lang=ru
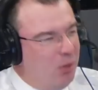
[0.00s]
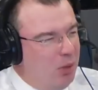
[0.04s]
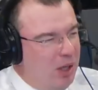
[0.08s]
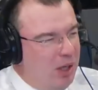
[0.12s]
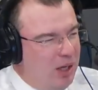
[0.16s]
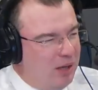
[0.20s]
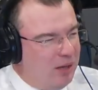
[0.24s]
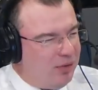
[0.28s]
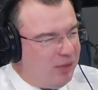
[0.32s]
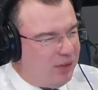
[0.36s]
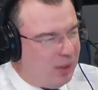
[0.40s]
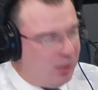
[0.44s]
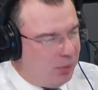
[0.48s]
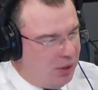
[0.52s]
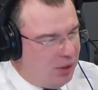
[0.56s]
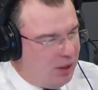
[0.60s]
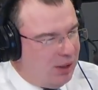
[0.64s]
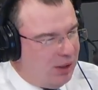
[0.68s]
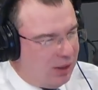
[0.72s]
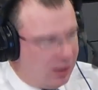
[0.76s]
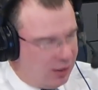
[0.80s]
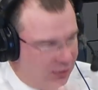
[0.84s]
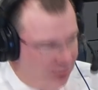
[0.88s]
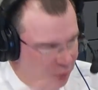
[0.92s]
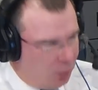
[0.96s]
лев, там тигр,
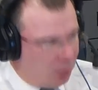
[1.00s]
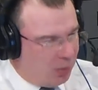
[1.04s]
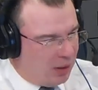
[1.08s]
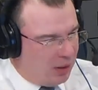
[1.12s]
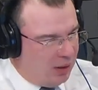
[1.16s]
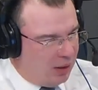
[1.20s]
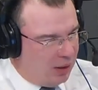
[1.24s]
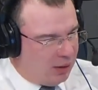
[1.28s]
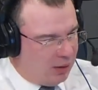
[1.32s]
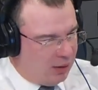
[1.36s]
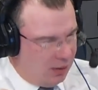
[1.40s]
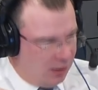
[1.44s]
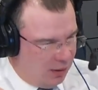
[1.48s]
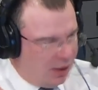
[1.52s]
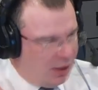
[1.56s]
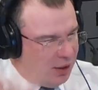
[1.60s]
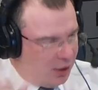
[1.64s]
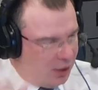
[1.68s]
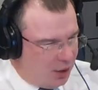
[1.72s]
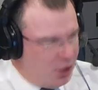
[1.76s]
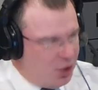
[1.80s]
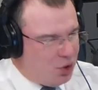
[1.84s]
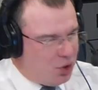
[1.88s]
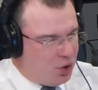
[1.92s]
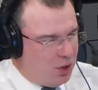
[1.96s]
все понятно, да,
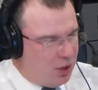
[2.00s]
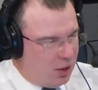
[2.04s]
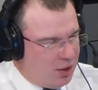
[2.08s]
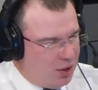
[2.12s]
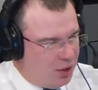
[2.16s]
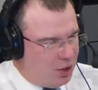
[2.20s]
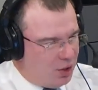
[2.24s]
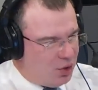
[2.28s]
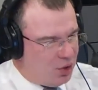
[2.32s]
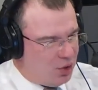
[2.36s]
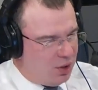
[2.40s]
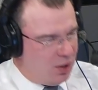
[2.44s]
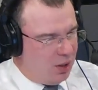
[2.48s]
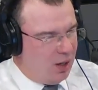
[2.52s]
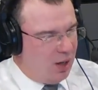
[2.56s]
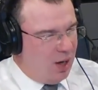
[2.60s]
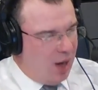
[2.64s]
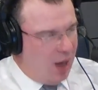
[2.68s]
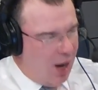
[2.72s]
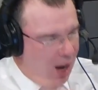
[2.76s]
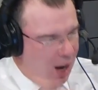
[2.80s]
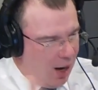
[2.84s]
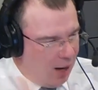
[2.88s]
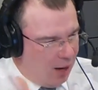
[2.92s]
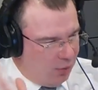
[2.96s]
хищник и хищник.
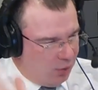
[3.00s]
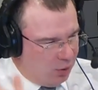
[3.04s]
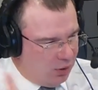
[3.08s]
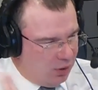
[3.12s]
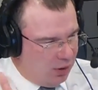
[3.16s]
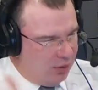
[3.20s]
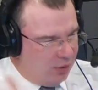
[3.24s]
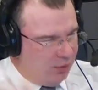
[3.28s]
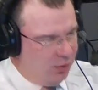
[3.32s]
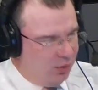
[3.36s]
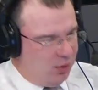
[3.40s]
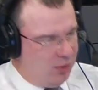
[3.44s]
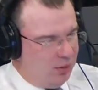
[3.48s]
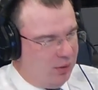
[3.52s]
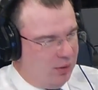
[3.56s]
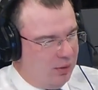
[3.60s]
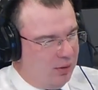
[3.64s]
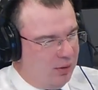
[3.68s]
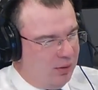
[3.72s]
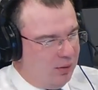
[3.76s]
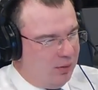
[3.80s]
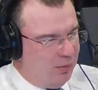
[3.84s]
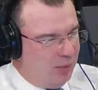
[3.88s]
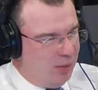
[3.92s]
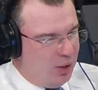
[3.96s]
А вот это вот
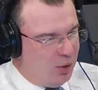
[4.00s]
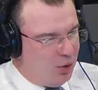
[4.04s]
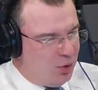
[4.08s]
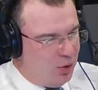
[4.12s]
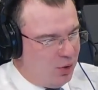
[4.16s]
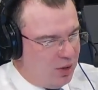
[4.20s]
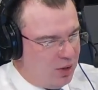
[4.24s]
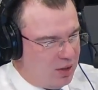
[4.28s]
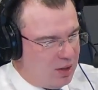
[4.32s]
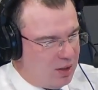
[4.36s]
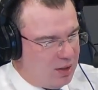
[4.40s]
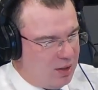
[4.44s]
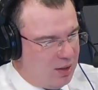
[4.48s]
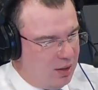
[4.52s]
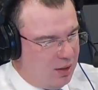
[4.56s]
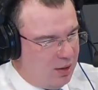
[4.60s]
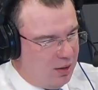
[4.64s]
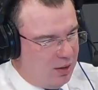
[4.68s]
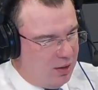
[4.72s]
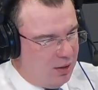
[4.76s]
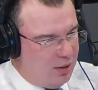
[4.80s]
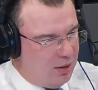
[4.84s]
э, большое он злобный, создание.